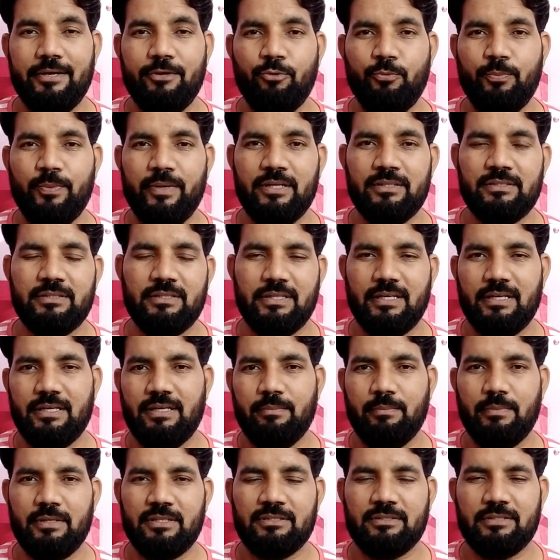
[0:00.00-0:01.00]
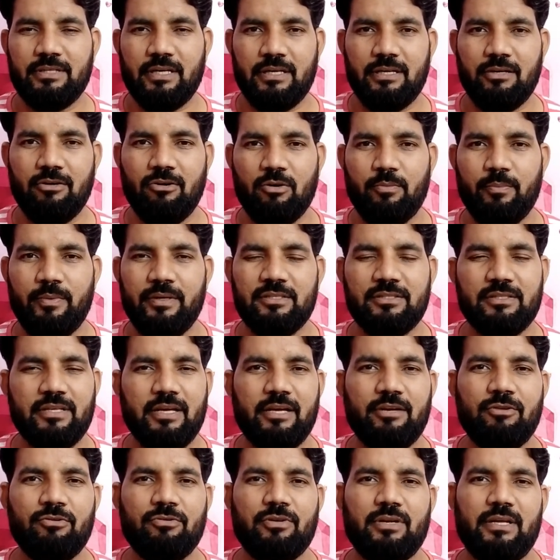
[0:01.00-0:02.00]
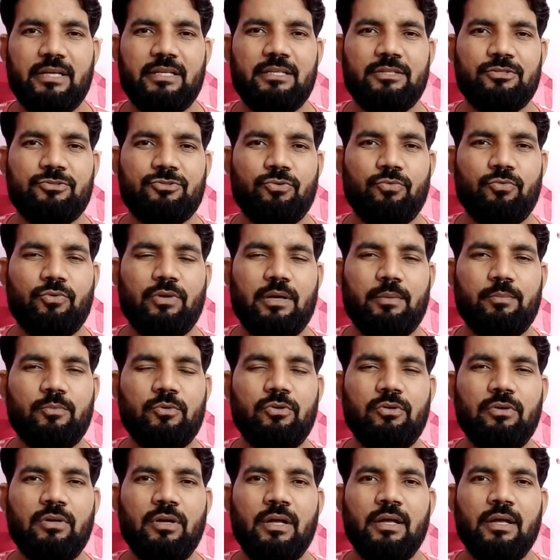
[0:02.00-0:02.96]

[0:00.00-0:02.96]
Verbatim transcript: యూపీఎస్సీ కంటే మన స్టేట్ గవర్నమెంట్స్కి ఎక్కువ ట్రై చేస్తూ ఉంటాము